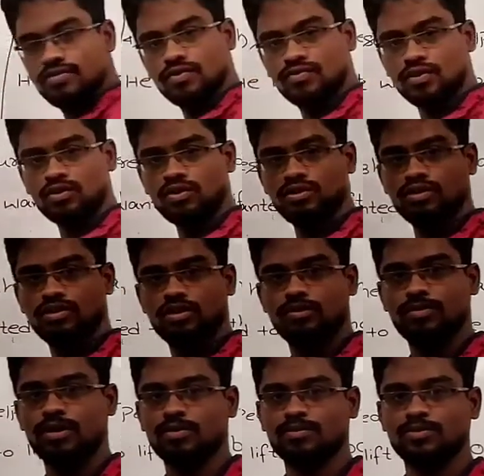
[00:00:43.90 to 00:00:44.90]
ఫిఫ్త్ రూల్
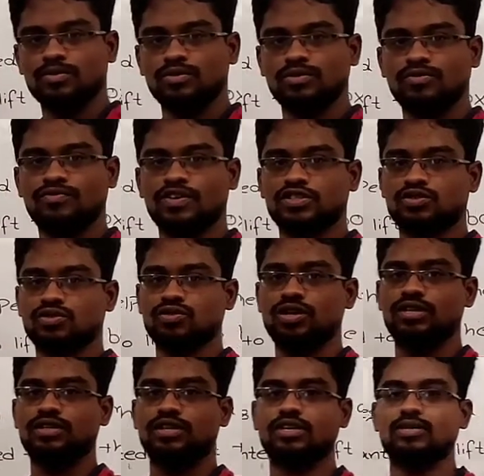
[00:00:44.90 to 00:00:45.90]
మనం ఫస్ట్
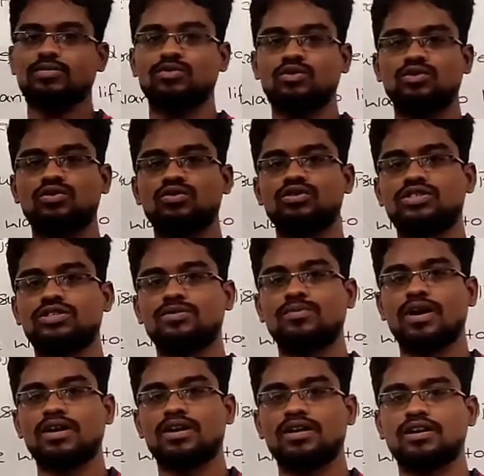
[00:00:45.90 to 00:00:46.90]
రూల్ ఏంటంటే ముగ్గురు గురించి
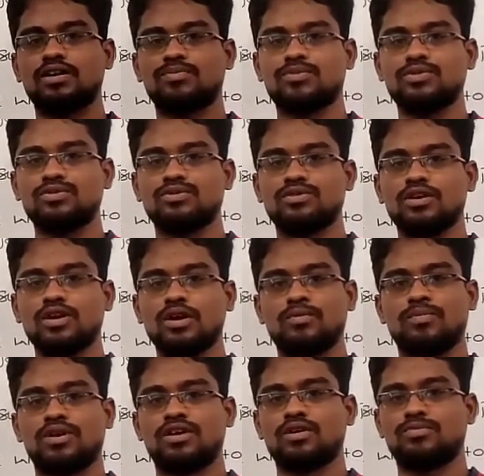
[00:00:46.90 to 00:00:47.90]
మాట్లాడేటప్పుడు
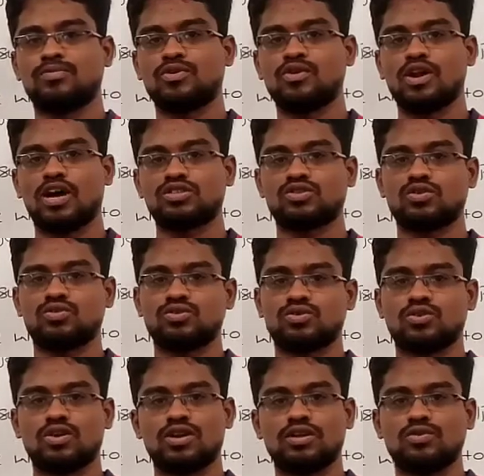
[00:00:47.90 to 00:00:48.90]
మనల్ని ఎప్పుడు లాస్ట్లో
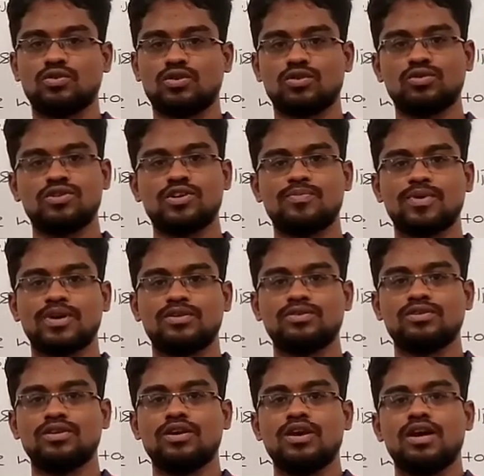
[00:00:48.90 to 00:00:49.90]
ఉంచుకోవాలని ఒక రూల్
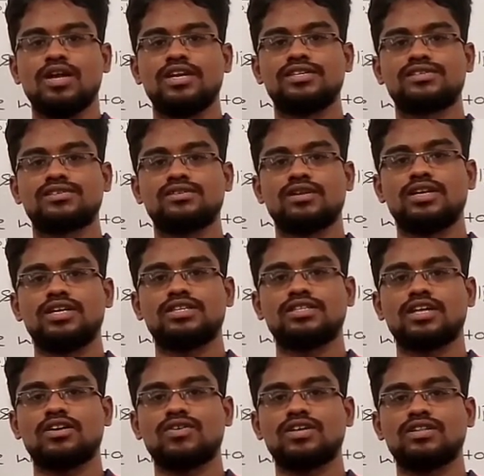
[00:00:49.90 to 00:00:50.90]
చెప్పాను నెక్స్ట్ లెట్
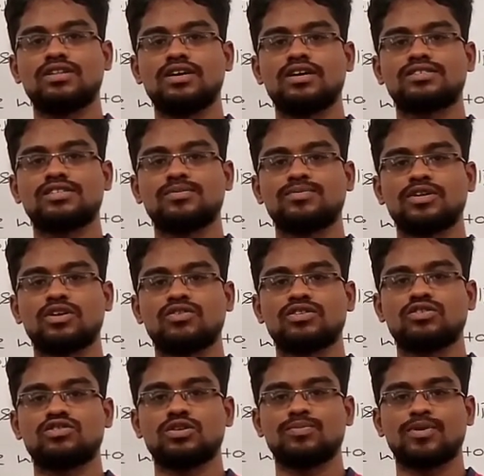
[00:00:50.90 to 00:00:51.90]
తర్వాత ఎక్సెప్ట్
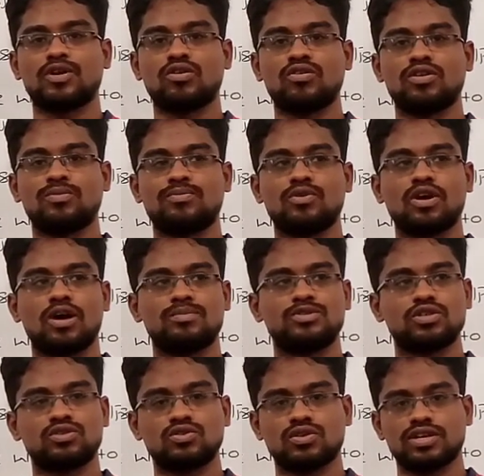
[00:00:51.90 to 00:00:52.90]
తర్వాత వచ్చే ప్రొనౌన్ ఎప్పుడు
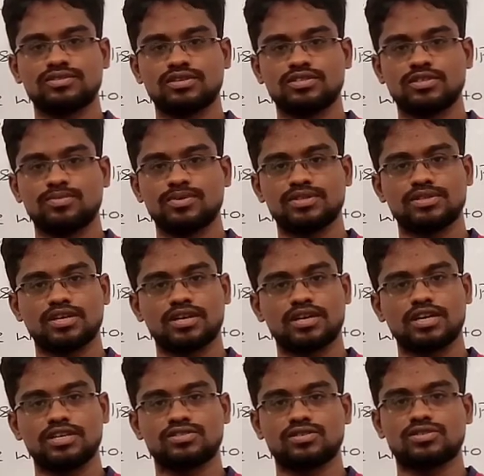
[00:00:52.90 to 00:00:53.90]
ఆబ్జెక్టివ్ కేస్ అని చెప్పి
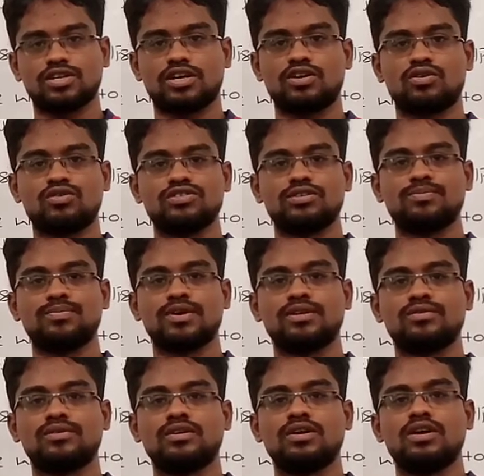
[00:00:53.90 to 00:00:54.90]
సెకండ్ కేస్ సెకండ్ రూల్
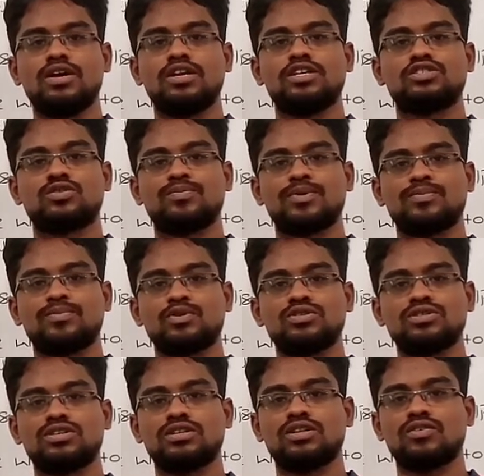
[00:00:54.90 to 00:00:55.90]
చెప్పాను నెక్స్ట్
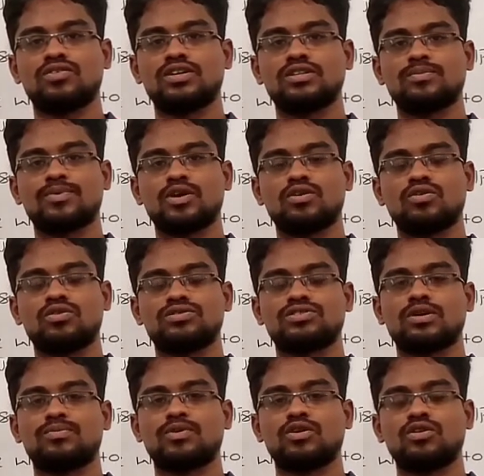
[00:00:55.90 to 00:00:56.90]
ప్రిపోజిషన్ తర్వాత ప్రణోన్
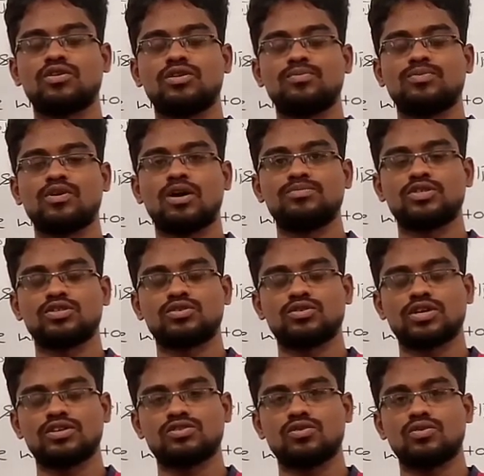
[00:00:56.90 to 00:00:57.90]
వస్తే ఆ ఎప్పుడు
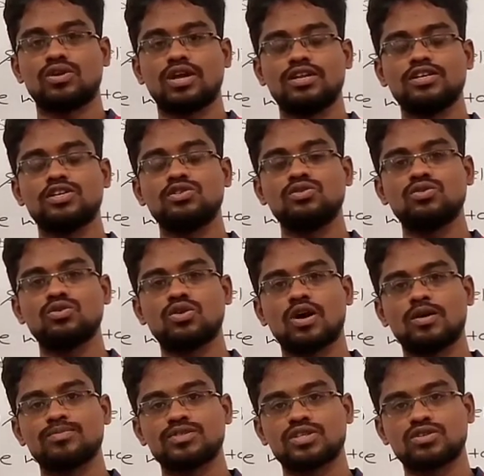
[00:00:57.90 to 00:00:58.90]
ఆబ్జెక్టివ్ కేసులో ఉండాలి ఎందుకు
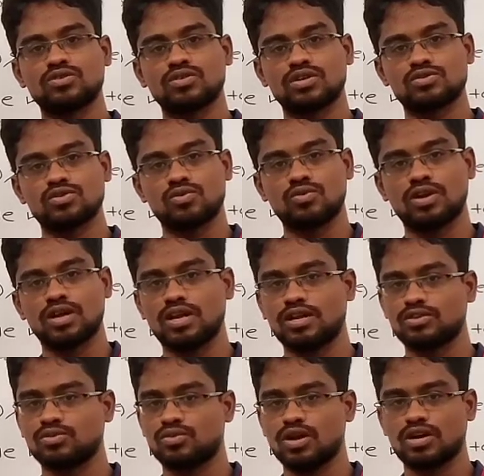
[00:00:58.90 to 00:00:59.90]
ఆబ్జెక్టివ్ కేసులో
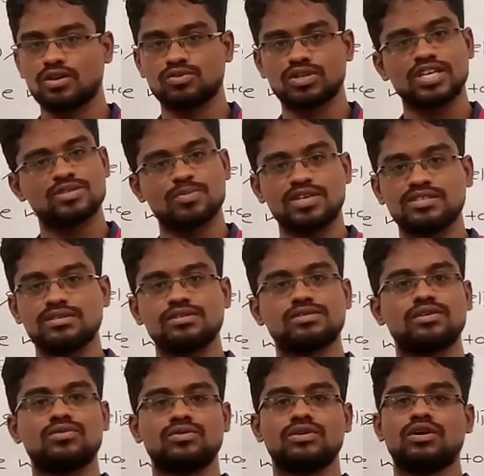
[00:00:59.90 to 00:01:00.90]
ఉండాలనేది కూడా ఆ రోజు ఎక్స్ప్లెయిన్
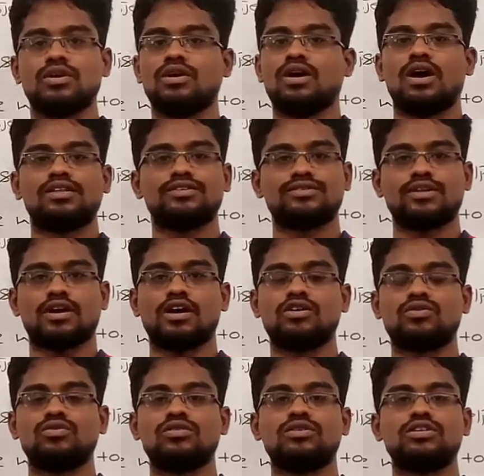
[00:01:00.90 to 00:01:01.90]
చేశాను అది
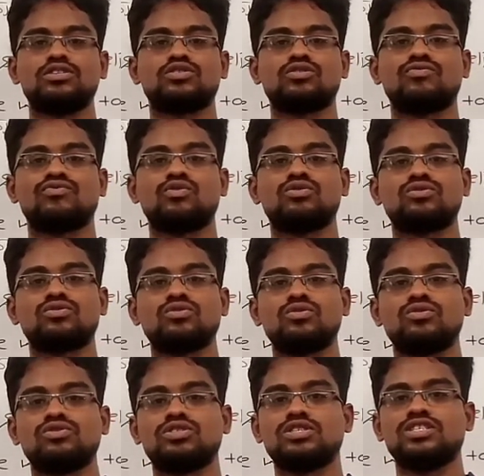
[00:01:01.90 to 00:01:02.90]
థర్డ్ రూల్ నెక్స్ట్ ఫోర్త్
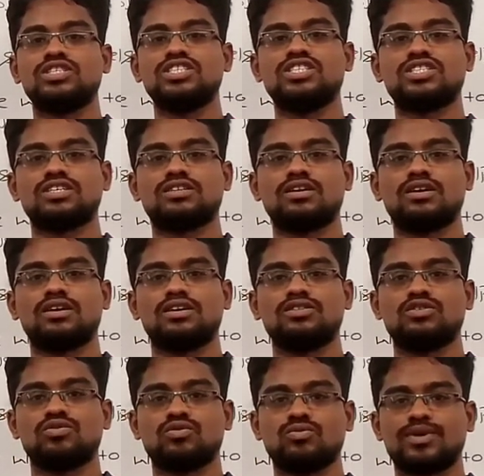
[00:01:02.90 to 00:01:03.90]
రూల్ వచ్చి ఈచ్ అదర్
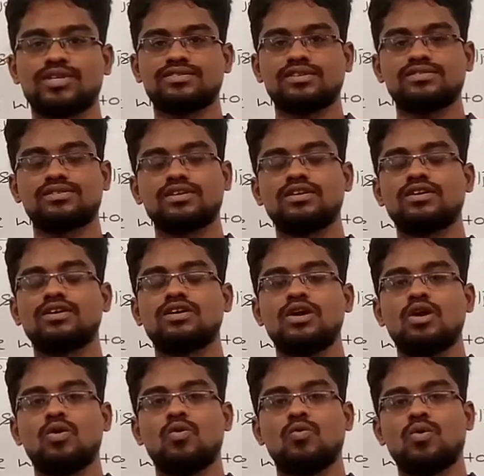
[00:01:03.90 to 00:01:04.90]
అనేది టూ పర్సన్స్కి
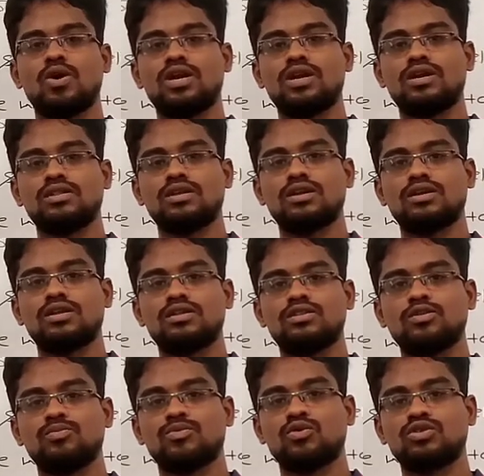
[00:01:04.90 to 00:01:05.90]
వన్ అనదర్
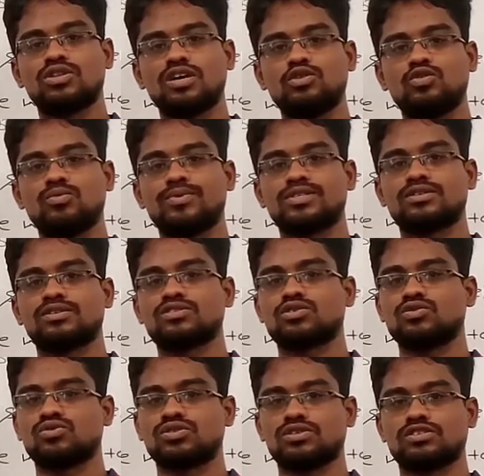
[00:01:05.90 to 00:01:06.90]
అనేది మోర్ దాన్ టూ
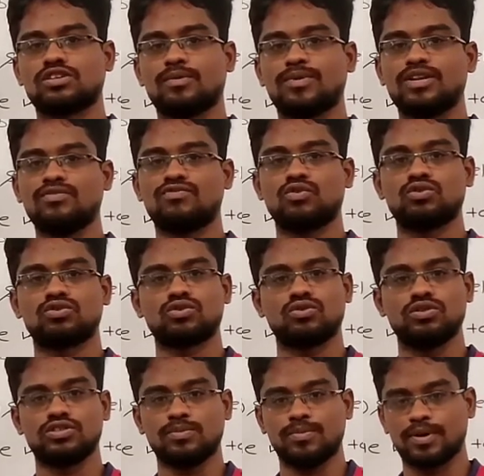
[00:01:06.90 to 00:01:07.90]
పర్సన్స్కి యూజ్ చేస్తామని ఫోర్త్
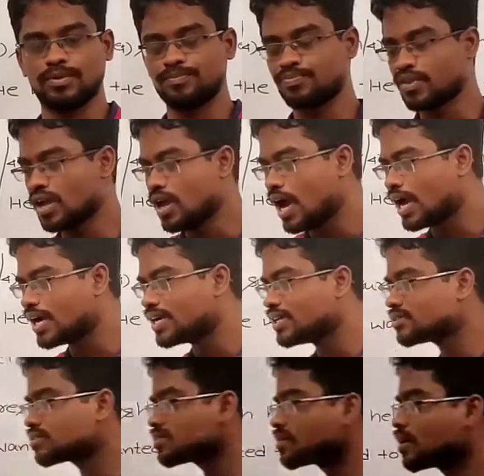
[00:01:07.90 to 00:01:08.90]
రూల్ చెప్పాను అండ్
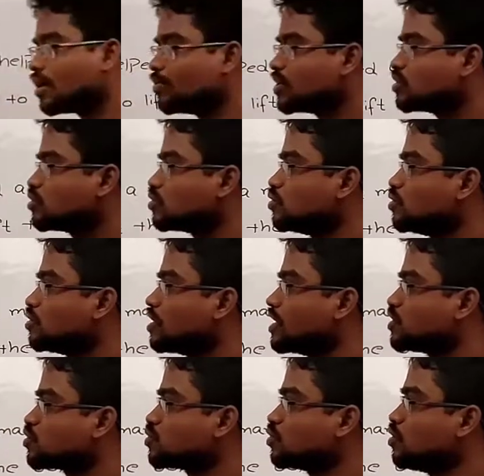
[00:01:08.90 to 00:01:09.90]
నెక్స్ట్ కమింగ్ టు
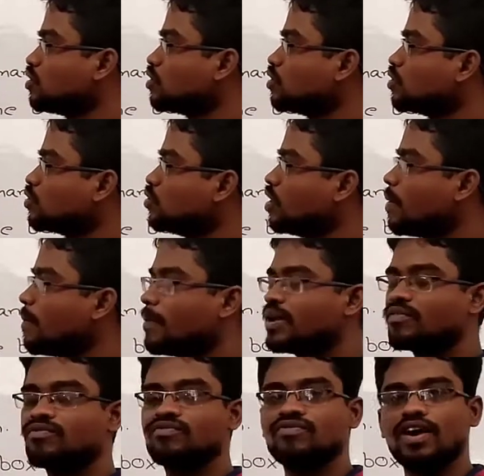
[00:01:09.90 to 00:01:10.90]
నెక్స్ట్ రూల్ రూల్
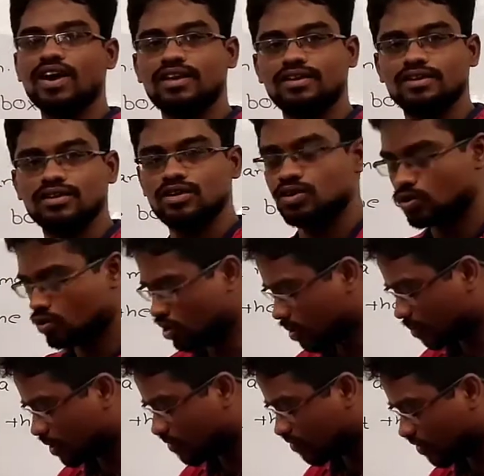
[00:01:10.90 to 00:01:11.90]
నెంబర్ ఫైవ్ రూల్
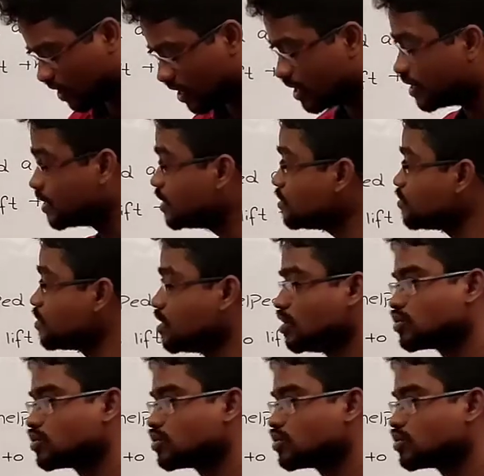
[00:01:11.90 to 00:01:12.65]
నెంబర్ ఫైవ్ అండి